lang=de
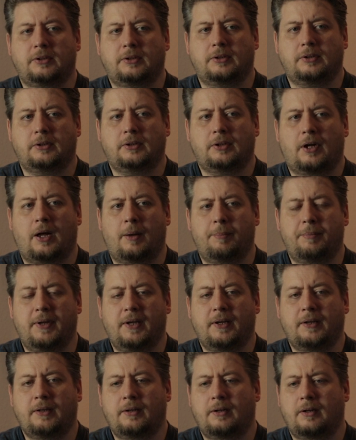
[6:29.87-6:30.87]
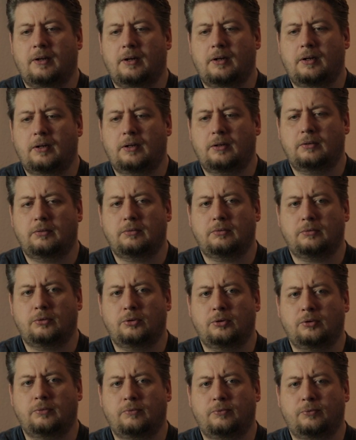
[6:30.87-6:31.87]
Amerika
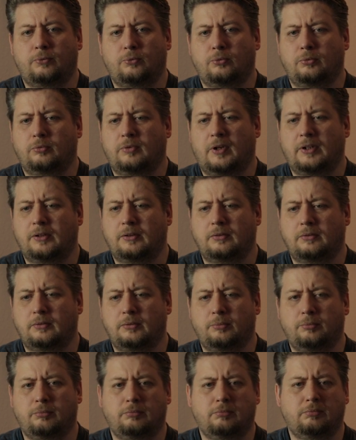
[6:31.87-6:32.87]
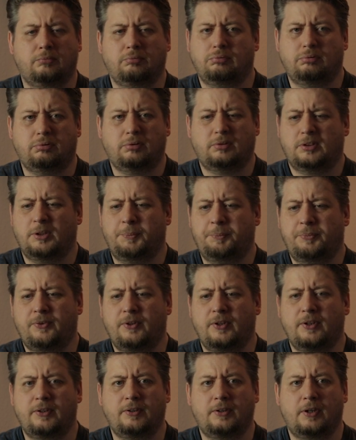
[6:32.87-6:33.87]
irgendwo wann im
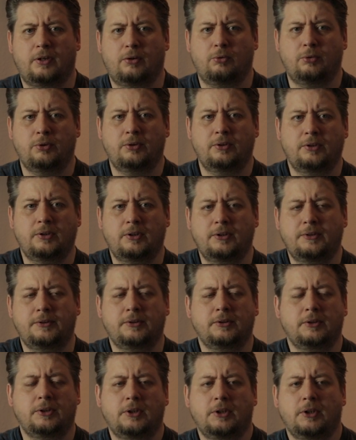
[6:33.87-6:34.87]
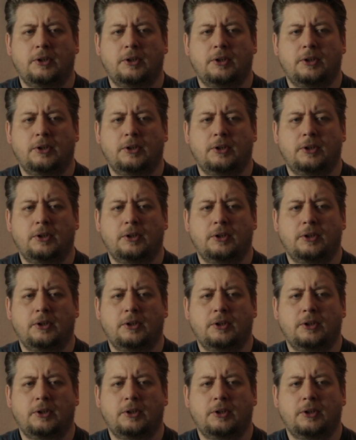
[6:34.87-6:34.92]
17. Jahrhundert.